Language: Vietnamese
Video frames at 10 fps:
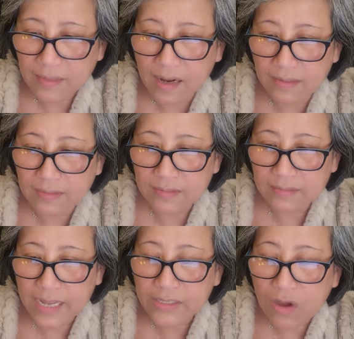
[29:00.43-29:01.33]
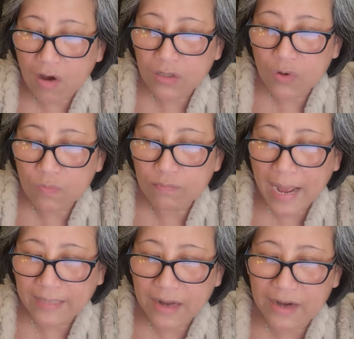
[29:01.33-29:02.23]
thận để chọn đúng
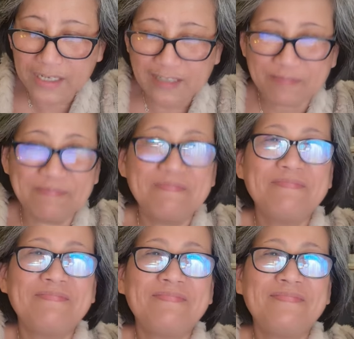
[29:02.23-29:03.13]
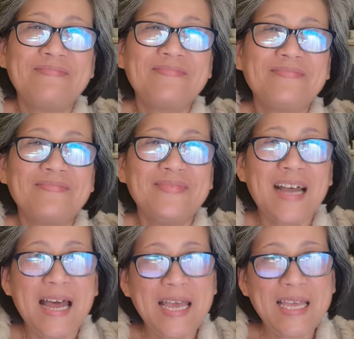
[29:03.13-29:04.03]
bạn đời
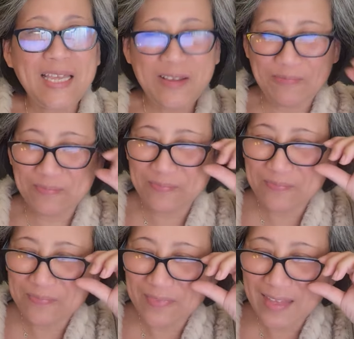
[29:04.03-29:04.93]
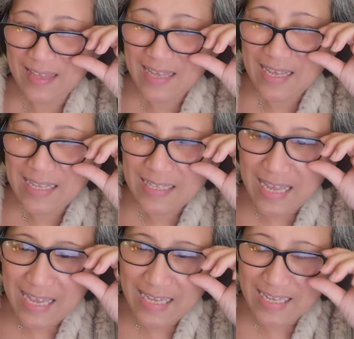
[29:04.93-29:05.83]
đấy
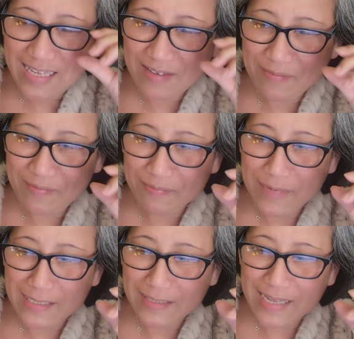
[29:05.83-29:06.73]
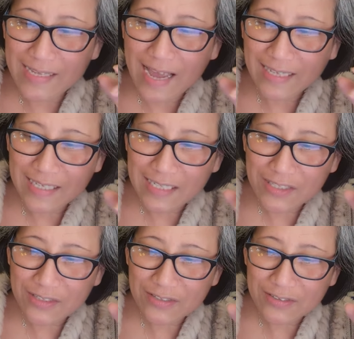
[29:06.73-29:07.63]
thì mình sẽ giải thích
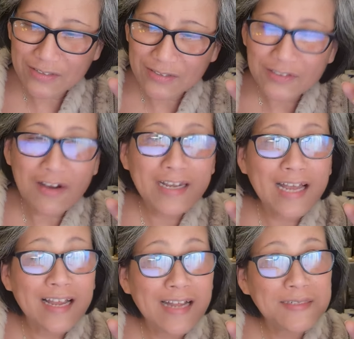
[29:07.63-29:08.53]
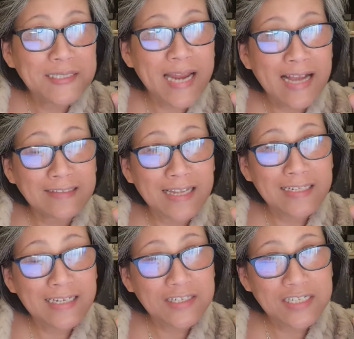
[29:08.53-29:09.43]
cho các anh chàng
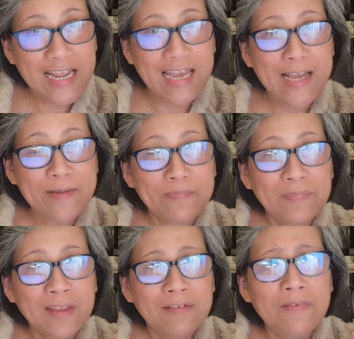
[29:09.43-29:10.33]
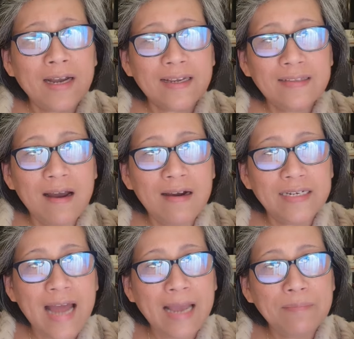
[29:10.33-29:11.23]
thanh niên trẻ và cái
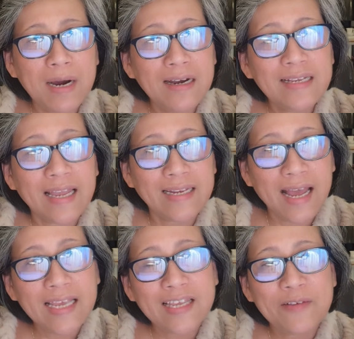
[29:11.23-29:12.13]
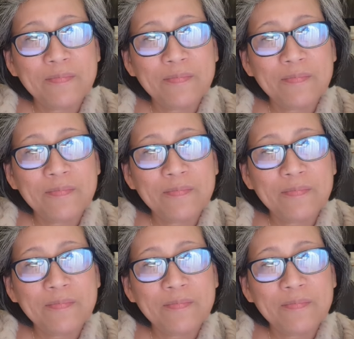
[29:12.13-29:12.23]
thời đại mới ngày nay